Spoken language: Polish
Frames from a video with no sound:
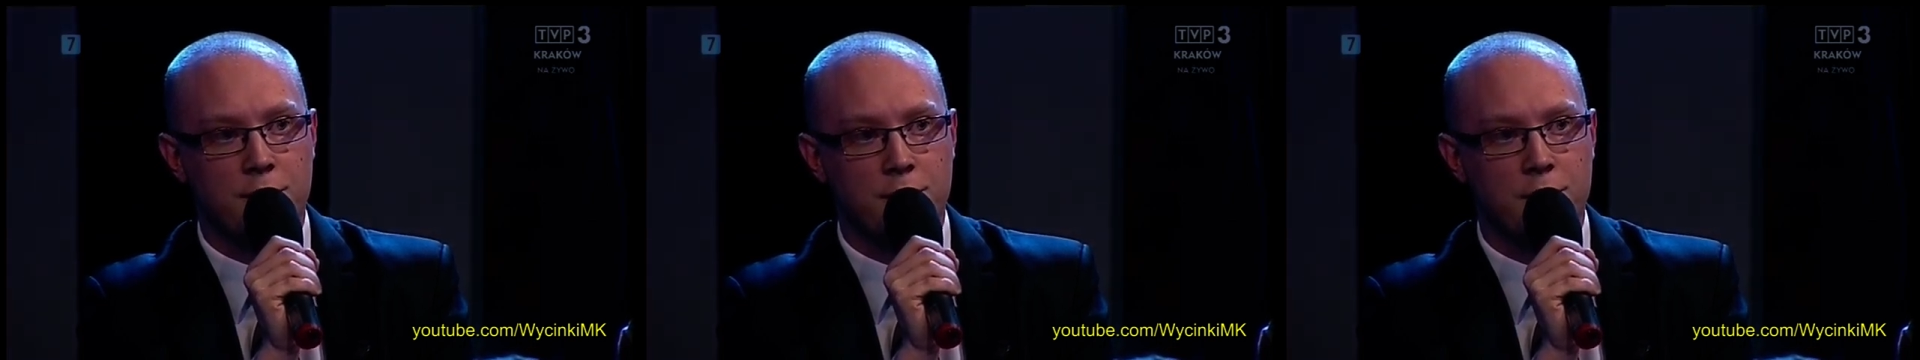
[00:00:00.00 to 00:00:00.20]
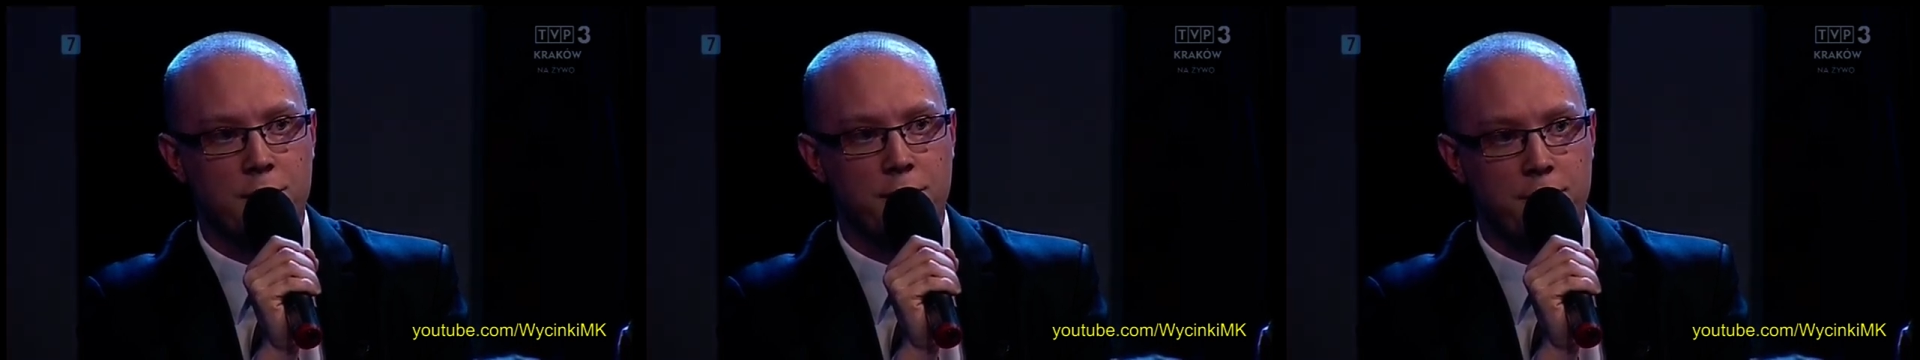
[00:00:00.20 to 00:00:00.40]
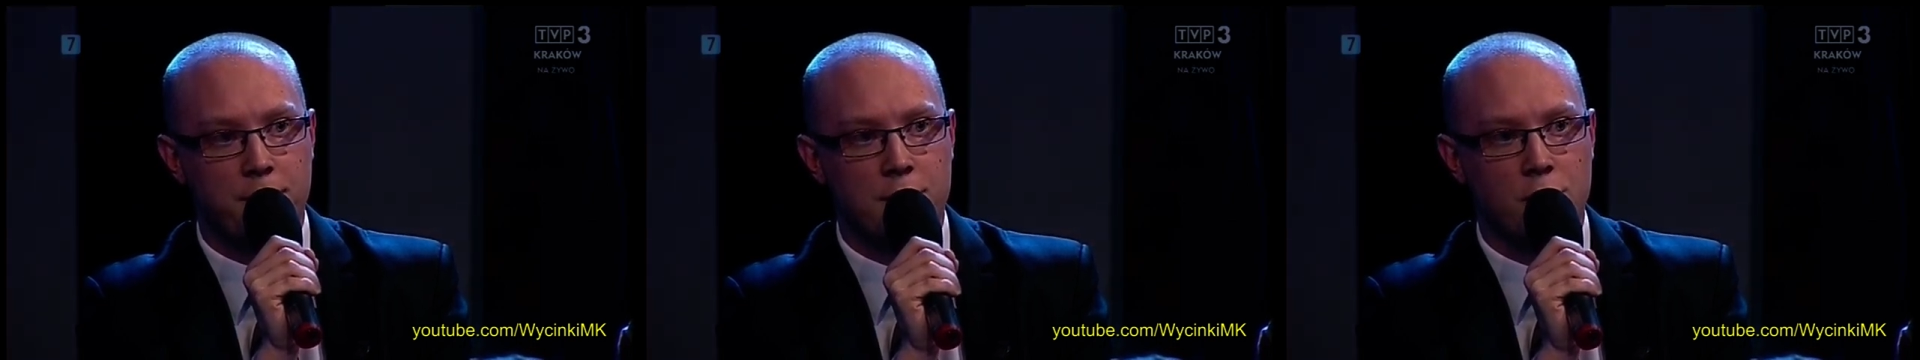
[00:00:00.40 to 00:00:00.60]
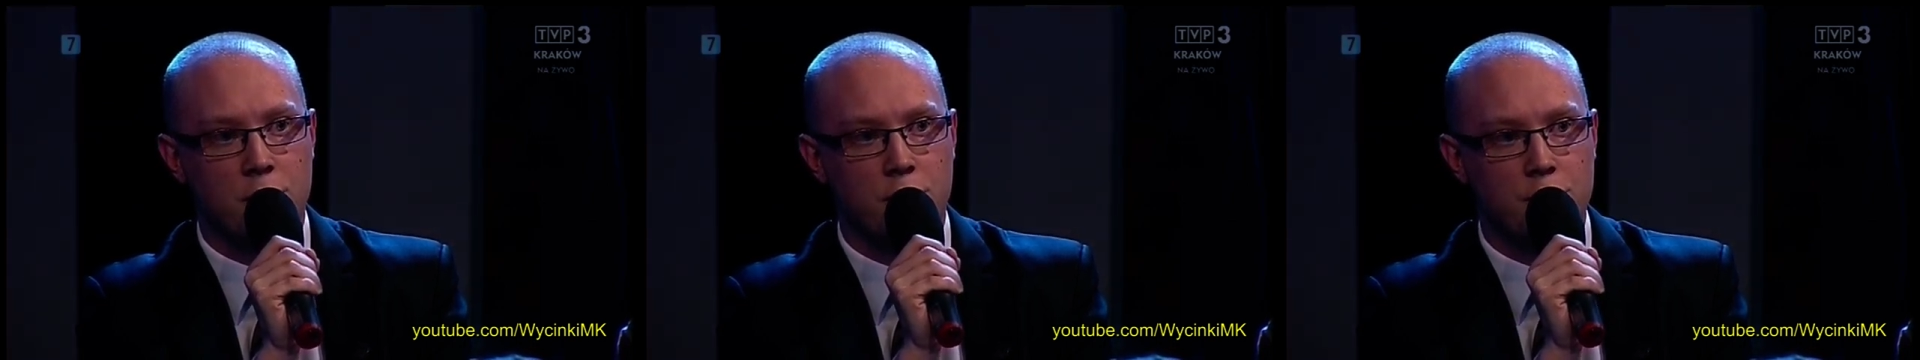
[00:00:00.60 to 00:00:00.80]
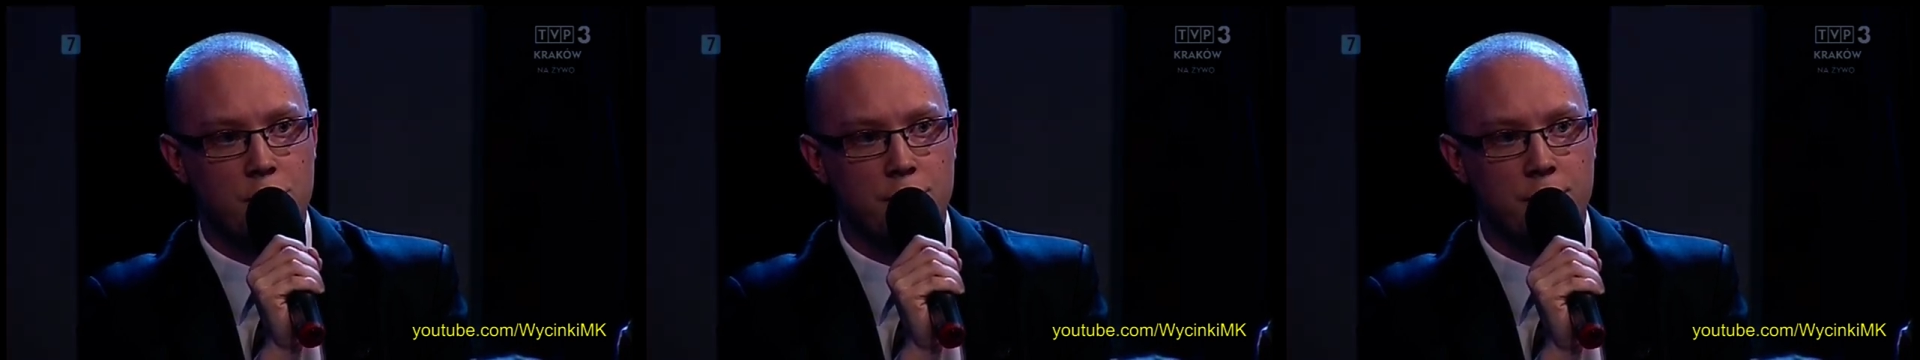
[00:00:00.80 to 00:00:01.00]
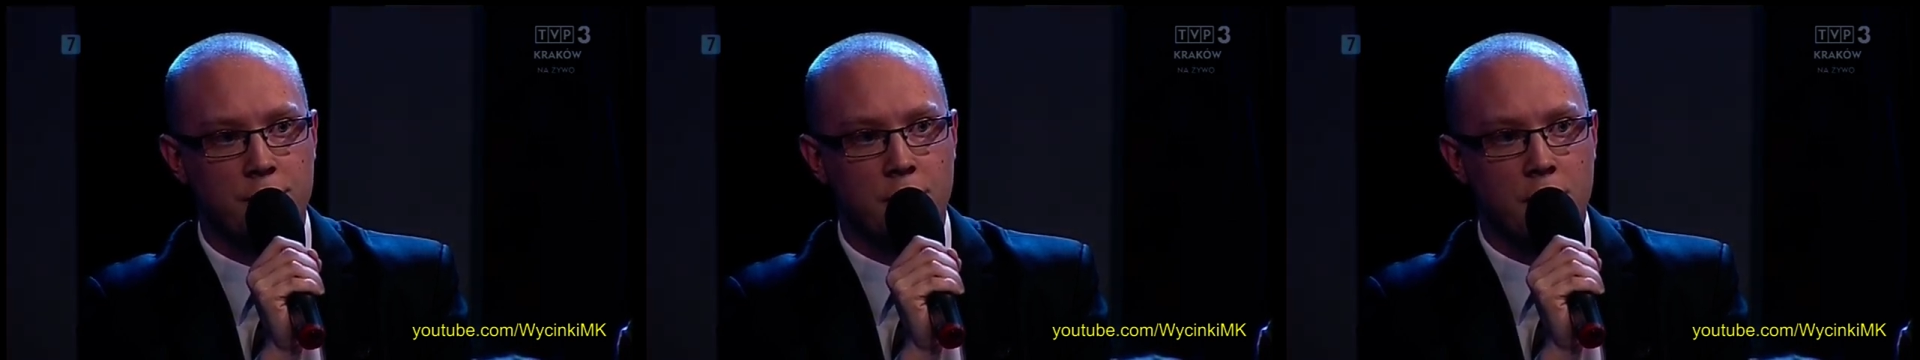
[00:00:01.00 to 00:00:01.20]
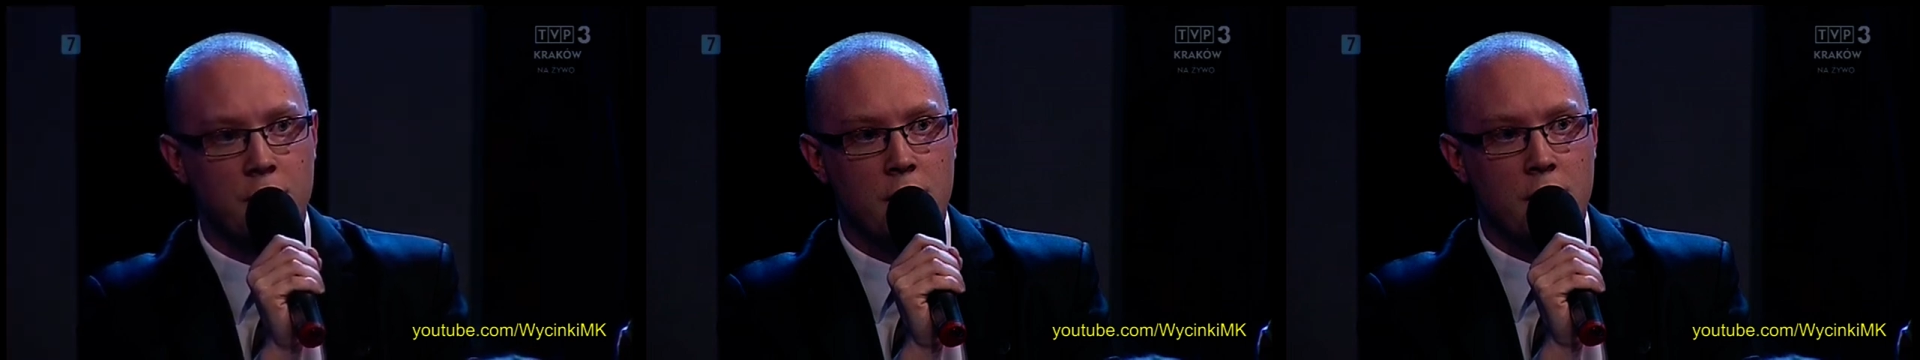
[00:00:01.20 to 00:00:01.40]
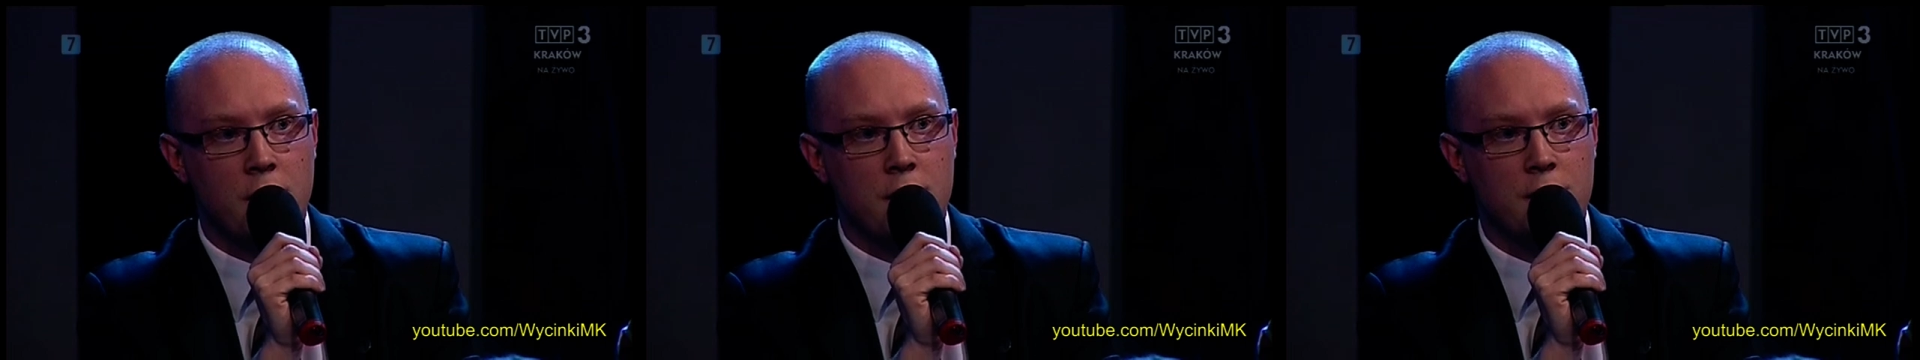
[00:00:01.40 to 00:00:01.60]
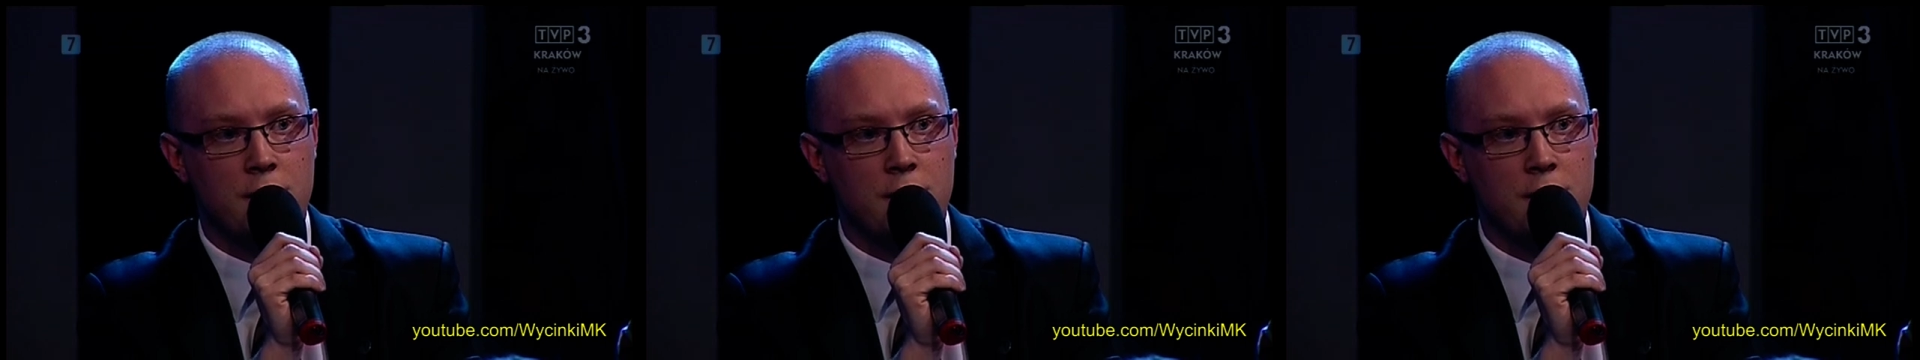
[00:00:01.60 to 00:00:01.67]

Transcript: w pierwszej kolejności Y,